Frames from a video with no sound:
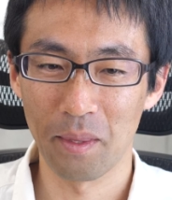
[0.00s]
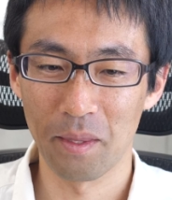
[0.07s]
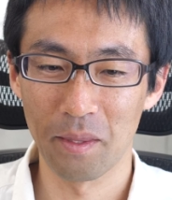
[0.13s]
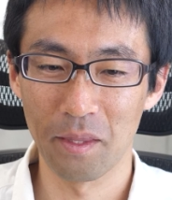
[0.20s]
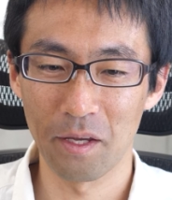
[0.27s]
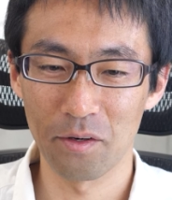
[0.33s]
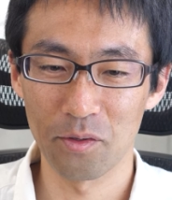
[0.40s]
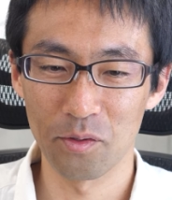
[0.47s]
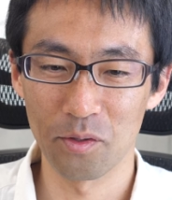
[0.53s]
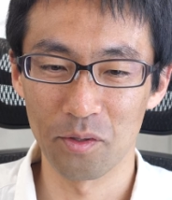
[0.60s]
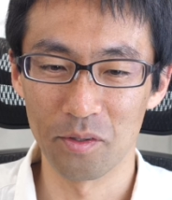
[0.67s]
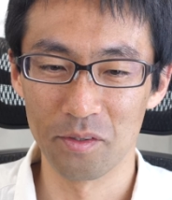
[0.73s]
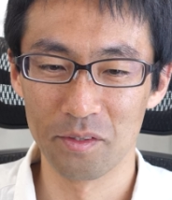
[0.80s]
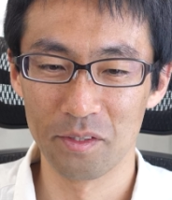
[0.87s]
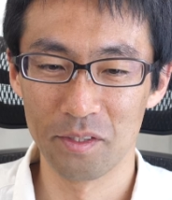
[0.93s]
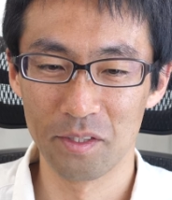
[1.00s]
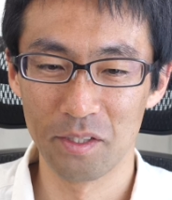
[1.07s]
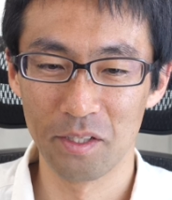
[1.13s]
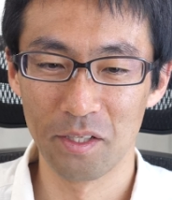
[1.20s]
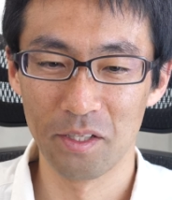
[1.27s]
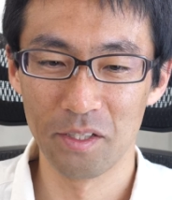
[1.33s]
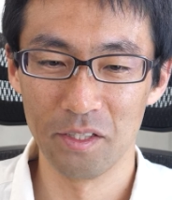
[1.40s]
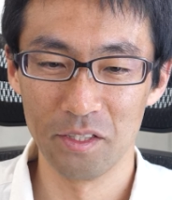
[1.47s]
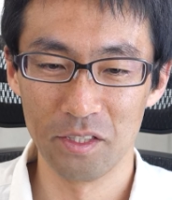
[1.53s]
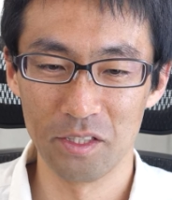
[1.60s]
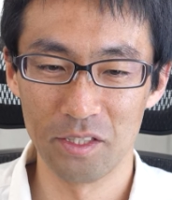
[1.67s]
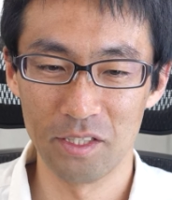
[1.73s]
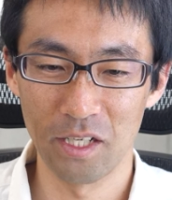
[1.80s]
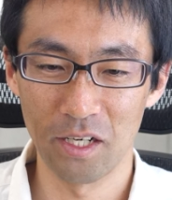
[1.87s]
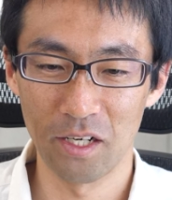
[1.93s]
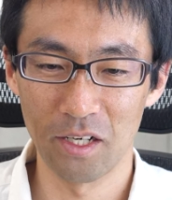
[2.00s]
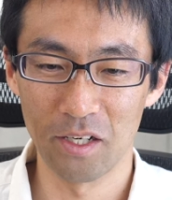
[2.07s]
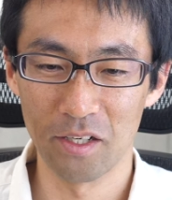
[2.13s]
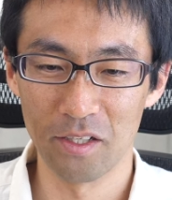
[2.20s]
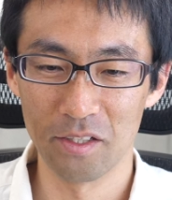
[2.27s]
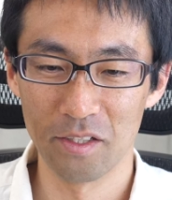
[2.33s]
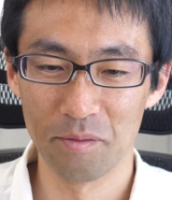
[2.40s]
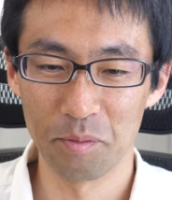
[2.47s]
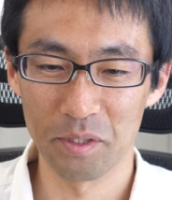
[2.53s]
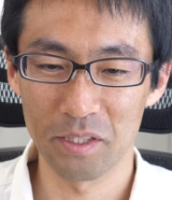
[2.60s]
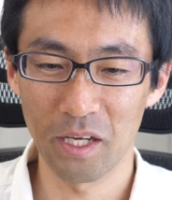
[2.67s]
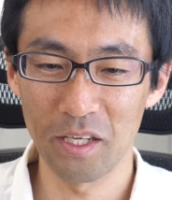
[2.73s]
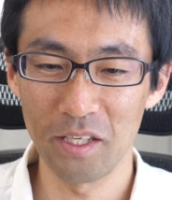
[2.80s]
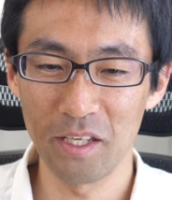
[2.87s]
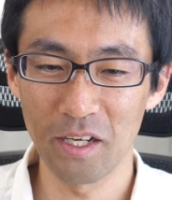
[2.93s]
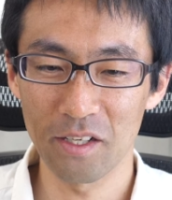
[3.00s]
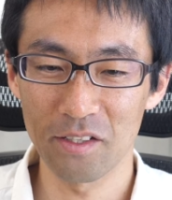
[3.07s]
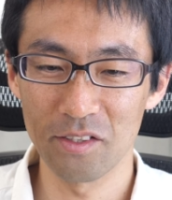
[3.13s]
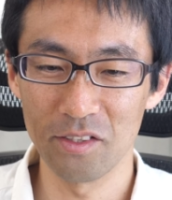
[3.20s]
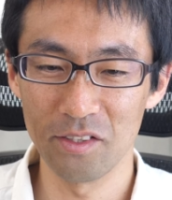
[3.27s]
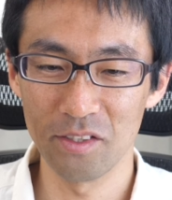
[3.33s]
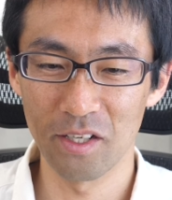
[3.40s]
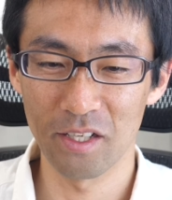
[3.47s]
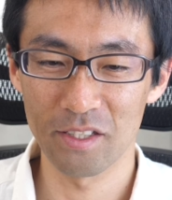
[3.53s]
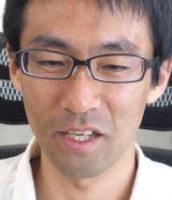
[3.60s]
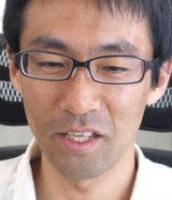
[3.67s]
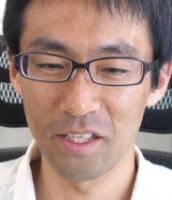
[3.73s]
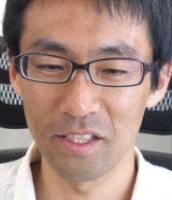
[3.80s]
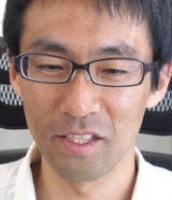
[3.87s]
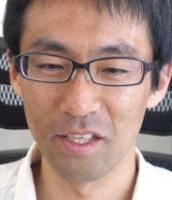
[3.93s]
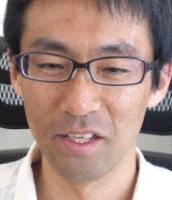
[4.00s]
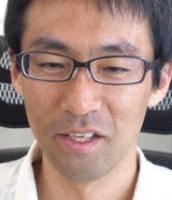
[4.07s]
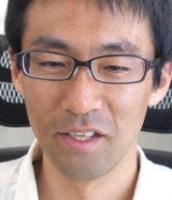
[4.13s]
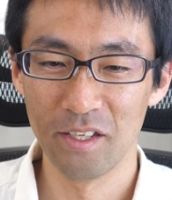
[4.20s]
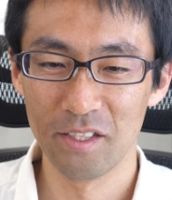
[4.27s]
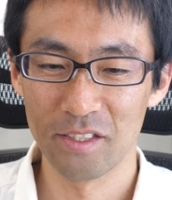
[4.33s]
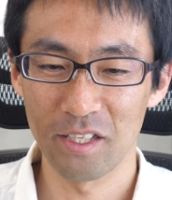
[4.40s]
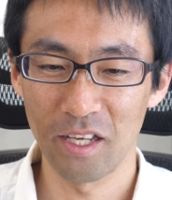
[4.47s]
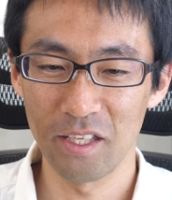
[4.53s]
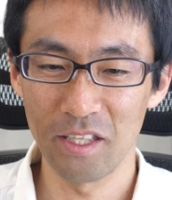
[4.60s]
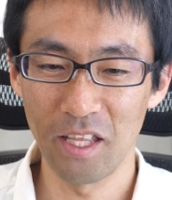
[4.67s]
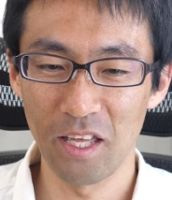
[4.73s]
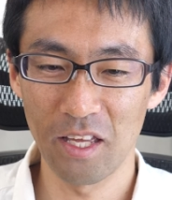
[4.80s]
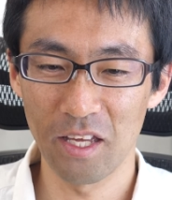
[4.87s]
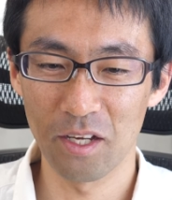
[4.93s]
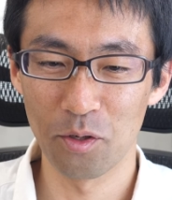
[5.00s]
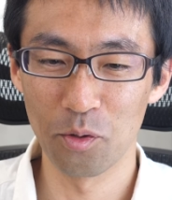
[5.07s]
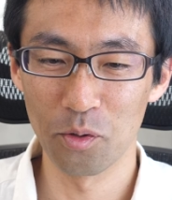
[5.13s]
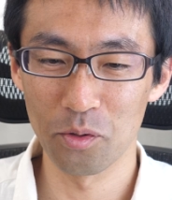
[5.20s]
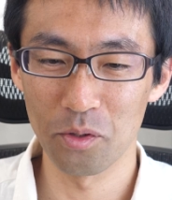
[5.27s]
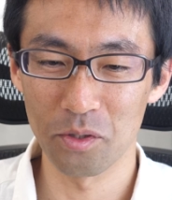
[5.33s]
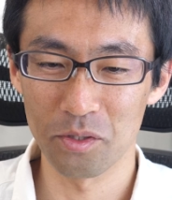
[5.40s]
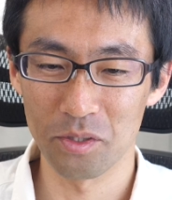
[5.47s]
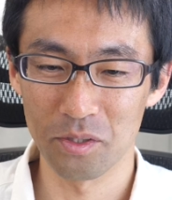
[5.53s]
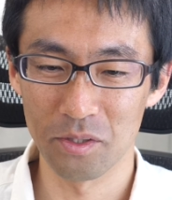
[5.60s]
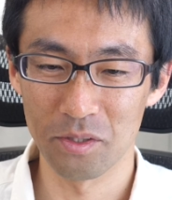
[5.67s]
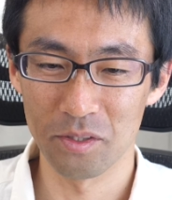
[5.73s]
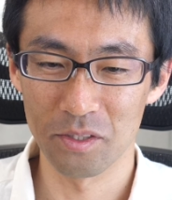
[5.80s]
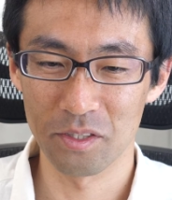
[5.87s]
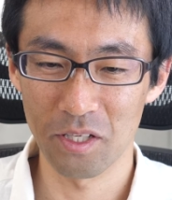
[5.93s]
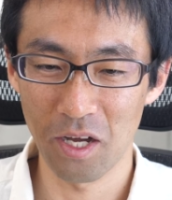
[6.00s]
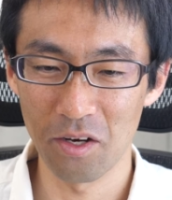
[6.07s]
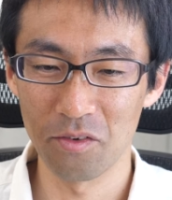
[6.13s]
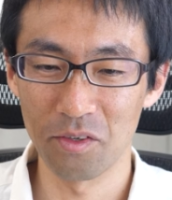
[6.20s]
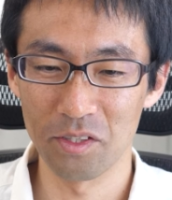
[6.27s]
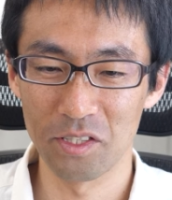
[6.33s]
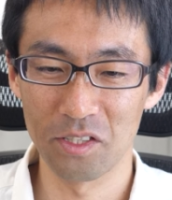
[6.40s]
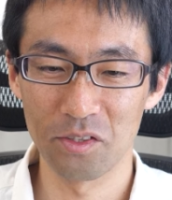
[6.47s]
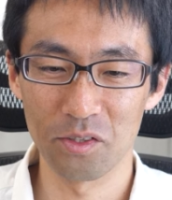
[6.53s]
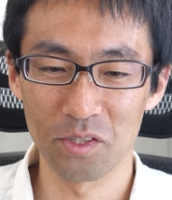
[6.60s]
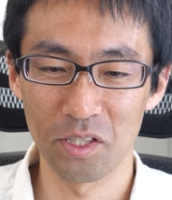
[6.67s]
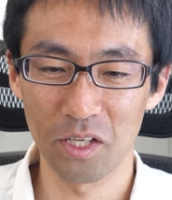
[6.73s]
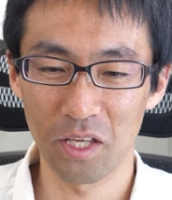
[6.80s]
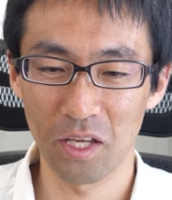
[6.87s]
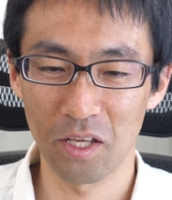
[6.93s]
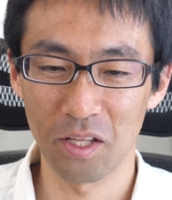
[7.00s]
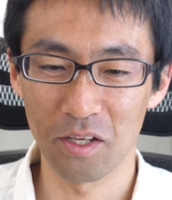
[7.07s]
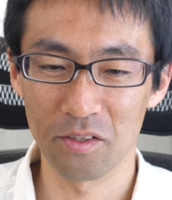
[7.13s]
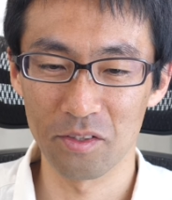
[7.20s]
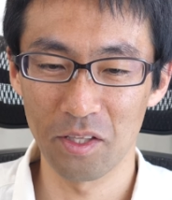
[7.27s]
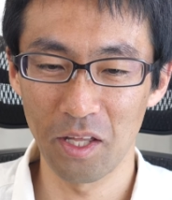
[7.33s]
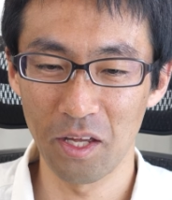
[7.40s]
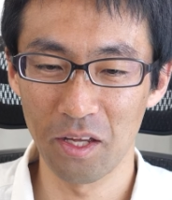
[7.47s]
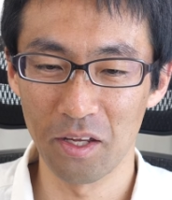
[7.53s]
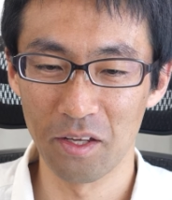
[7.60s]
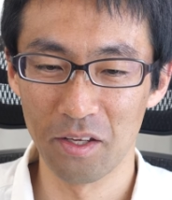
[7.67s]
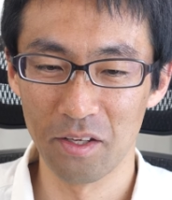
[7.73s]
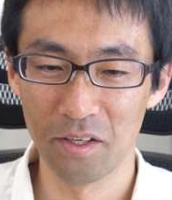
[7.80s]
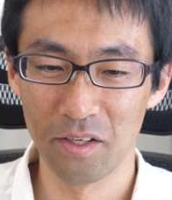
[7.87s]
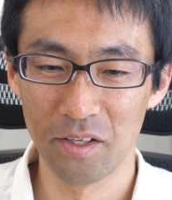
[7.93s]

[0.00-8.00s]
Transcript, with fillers: なるほどじゃあ最悪あ最最低限5と3は実装しなきゃいけなくて